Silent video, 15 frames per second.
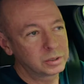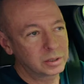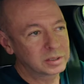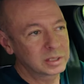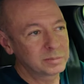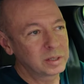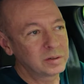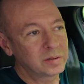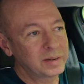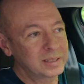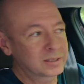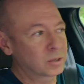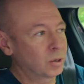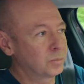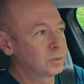Schaut mal, wie
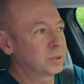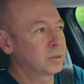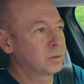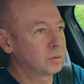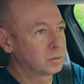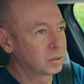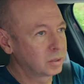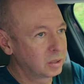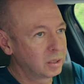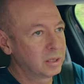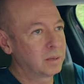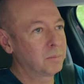weit es kommt und